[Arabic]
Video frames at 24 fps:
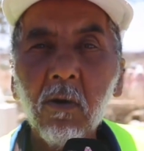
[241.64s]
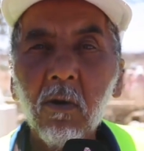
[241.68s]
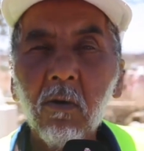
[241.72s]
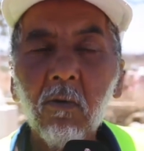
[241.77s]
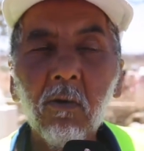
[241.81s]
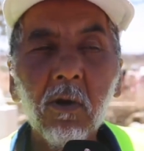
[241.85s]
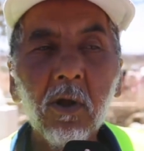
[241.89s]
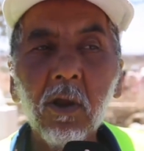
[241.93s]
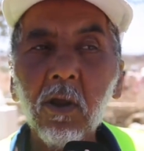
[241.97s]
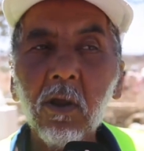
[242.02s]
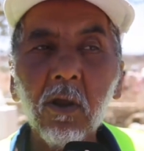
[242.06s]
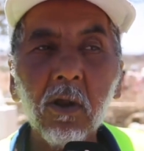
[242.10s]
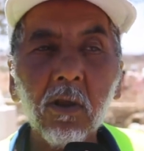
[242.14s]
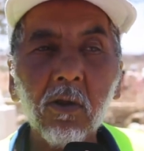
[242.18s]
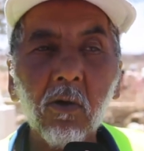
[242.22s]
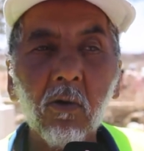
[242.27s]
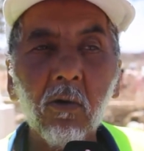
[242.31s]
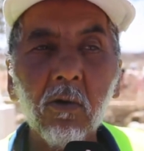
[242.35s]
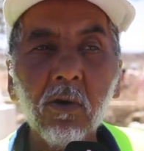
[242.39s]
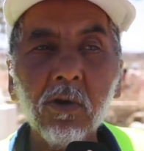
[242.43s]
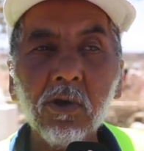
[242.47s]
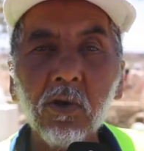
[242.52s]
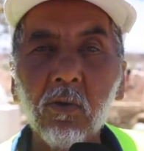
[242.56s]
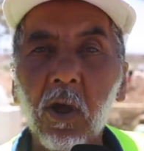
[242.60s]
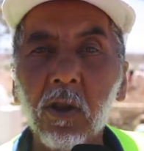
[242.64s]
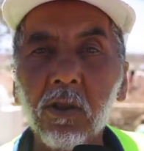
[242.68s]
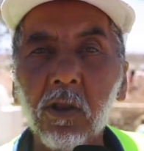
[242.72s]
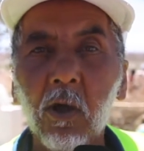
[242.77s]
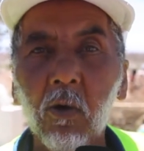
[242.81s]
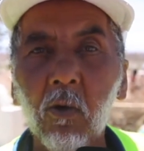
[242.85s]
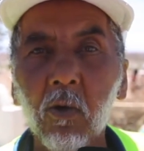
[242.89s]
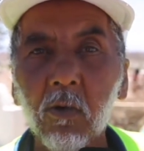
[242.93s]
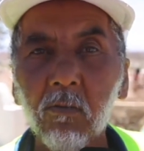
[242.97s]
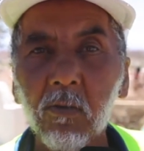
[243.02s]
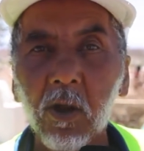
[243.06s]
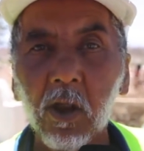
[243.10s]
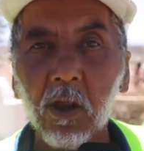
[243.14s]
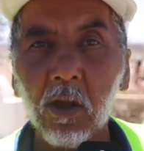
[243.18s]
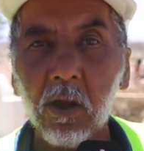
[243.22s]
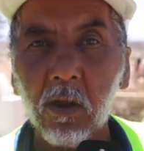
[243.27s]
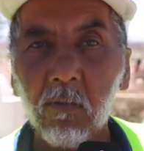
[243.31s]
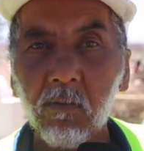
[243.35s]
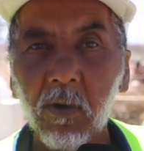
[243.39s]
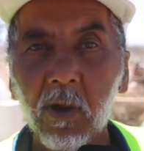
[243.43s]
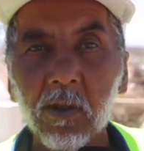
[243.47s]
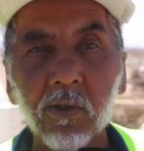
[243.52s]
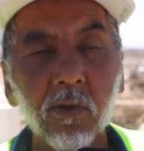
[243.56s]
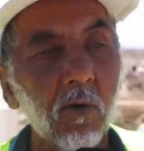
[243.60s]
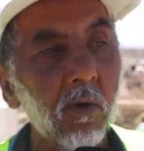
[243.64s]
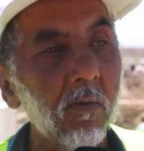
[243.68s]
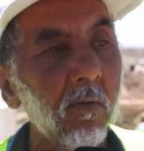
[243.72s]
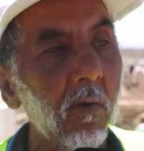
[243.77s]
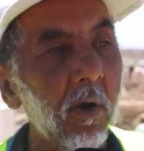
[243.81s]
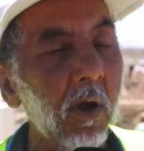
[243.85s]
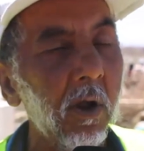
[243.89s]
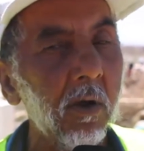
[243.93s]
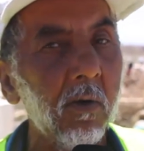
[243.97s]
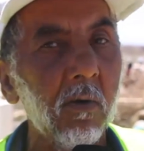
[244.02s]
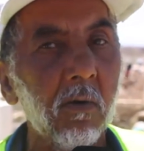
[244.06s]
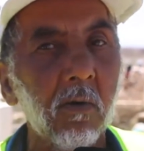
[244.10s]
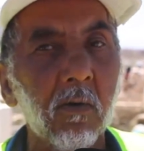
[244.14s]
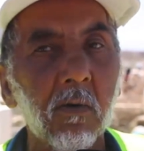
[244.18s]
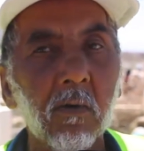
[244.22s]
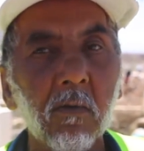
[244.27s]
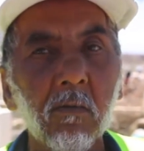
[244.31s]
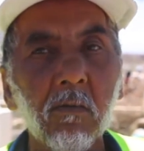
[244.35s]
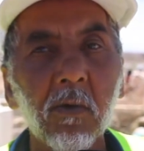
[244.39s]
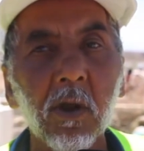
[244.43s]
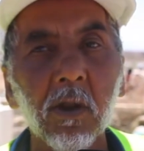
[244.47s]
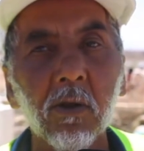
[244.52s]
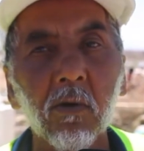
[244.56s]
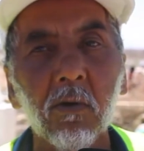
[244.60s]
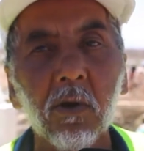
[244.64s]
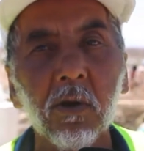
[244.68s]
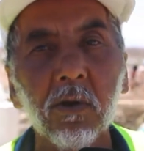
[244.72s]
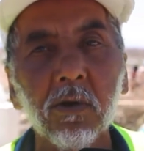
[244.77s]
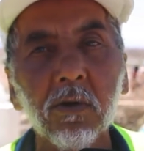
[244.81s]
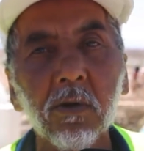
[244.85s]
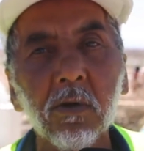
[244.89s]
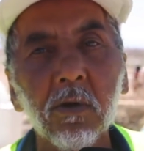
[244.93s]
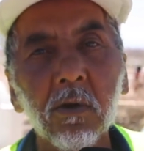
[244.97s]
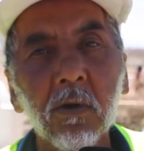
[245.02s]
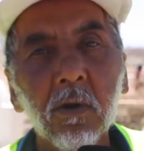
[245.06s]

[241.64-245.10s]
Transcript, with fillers: هو اللي كيدخل شي واحد اخر من غير اللي بغى يزور والو ما يدخلش